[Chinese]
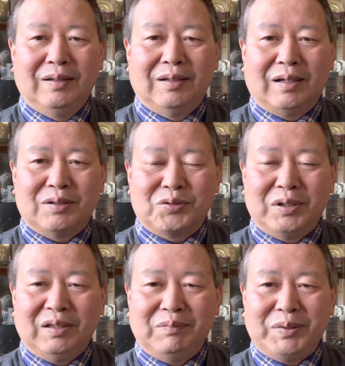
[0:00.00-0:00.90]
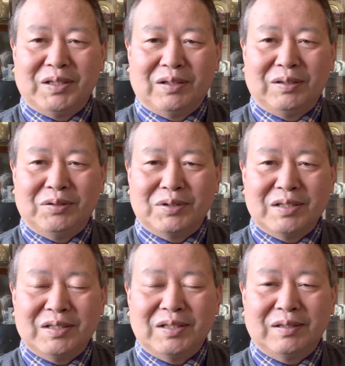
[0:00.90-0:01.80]
啊，所以比较有
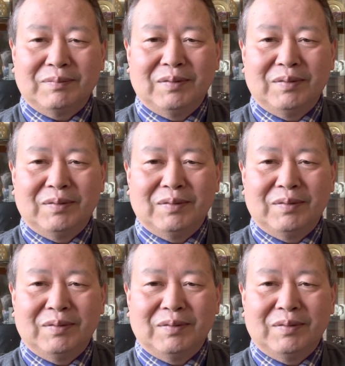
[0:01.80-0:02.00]
信心。